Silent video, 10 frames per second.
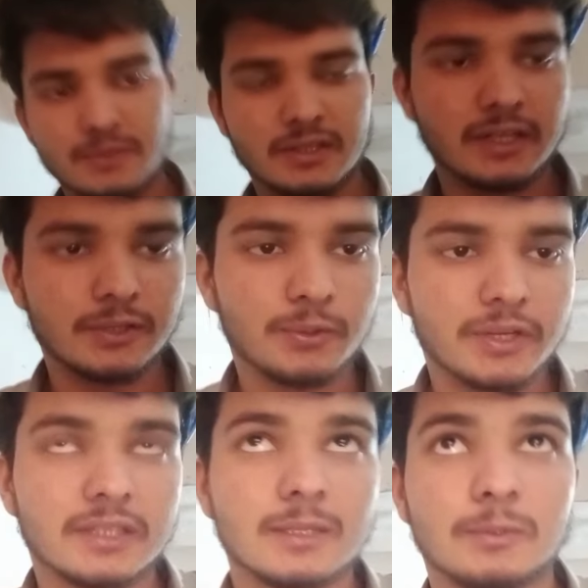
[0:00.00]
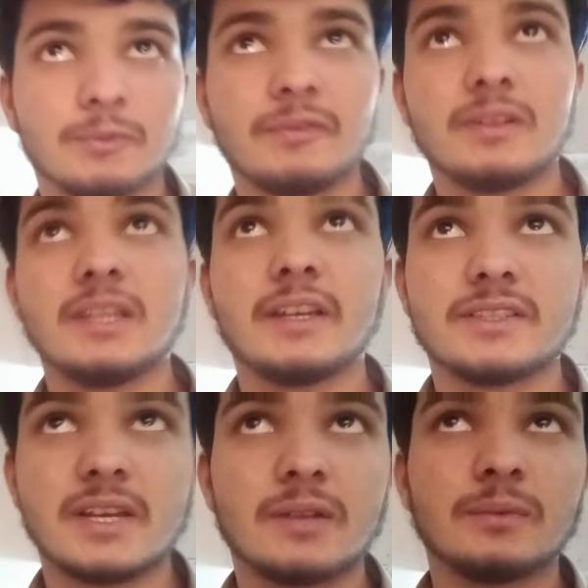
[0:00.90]
जो है कट हो गया था वो लेकर
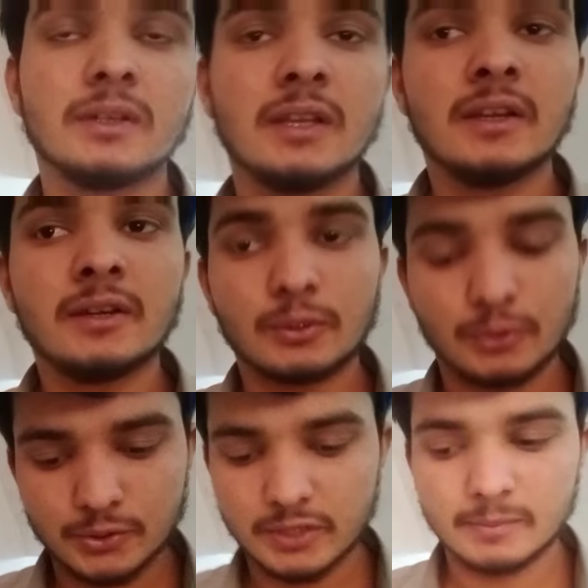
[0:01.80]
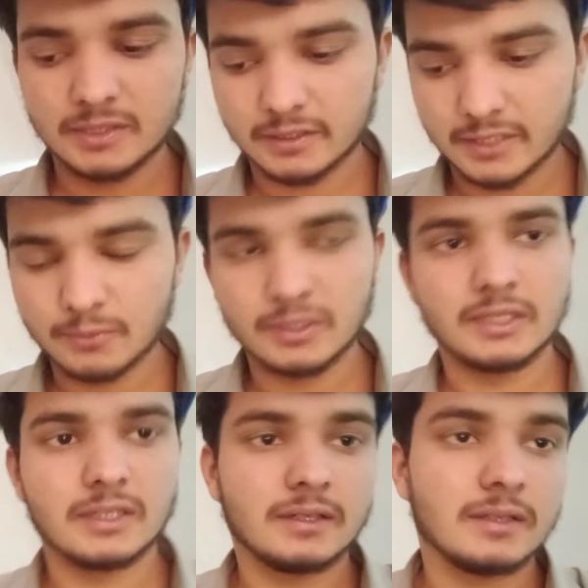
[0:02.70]
जा रहा हूँ तो कुछ जो है अभी तक नहीं हुआ
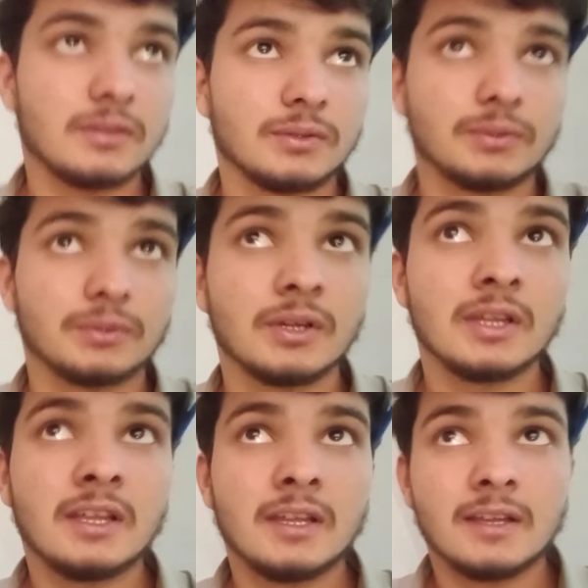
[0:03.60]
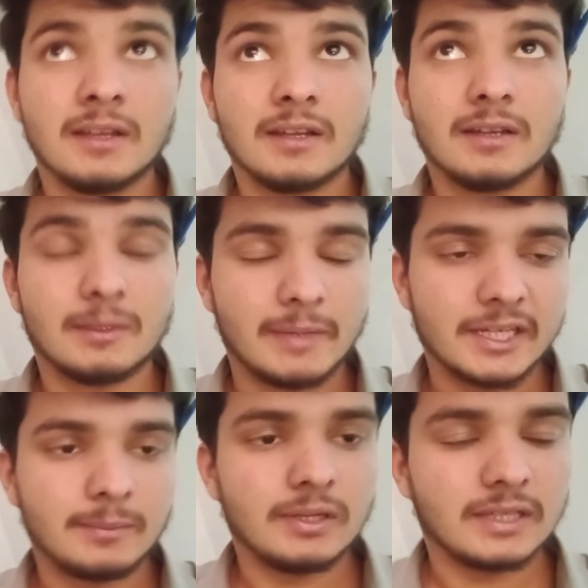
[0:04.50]
था तो हाँ
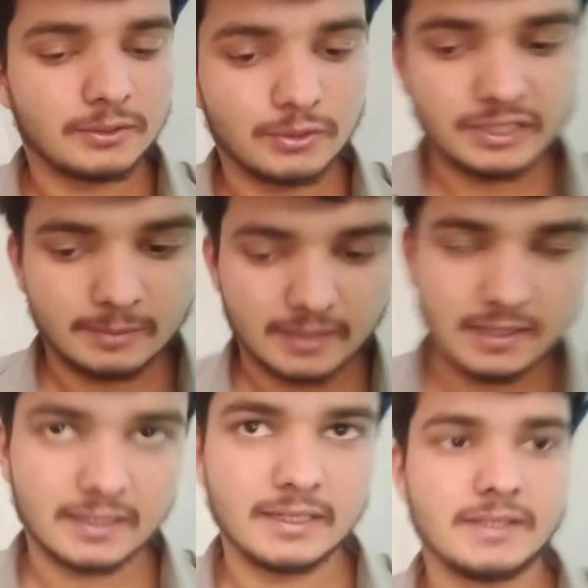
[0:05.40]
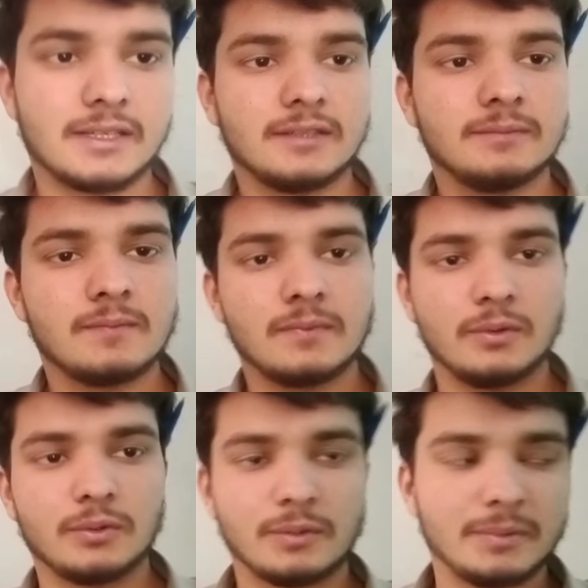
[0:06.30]
भाई ने बोला कि थोड़ी देर बाद आगे ले जाना
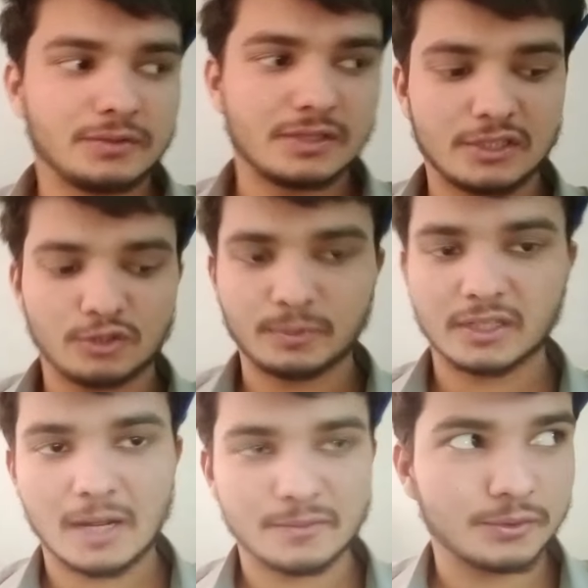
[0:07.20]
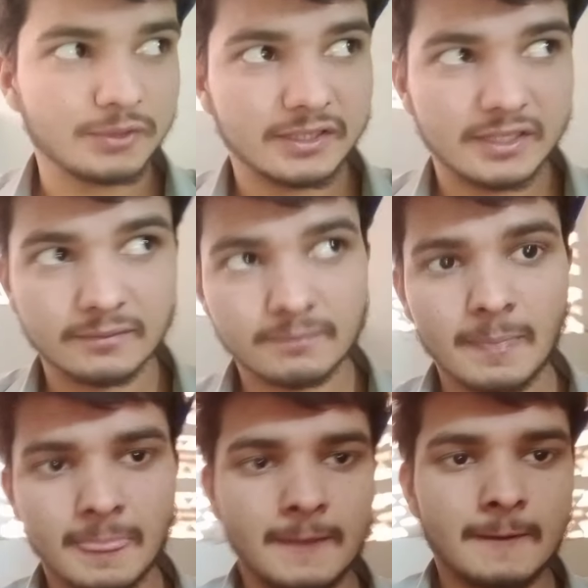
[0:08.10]
तो अभी चलते हैं ऊपर काम शुरू करते हैं